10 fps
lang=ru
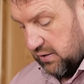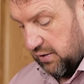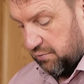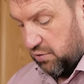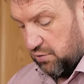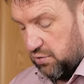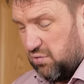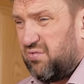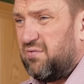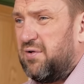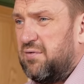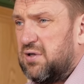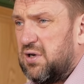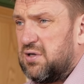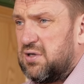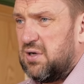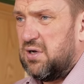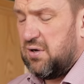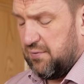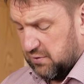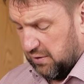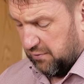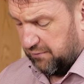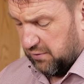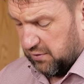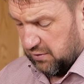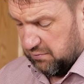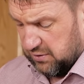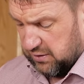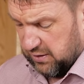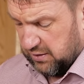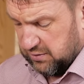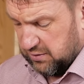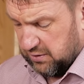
дробленый, ну, выветрится. Там эфирные масла есть,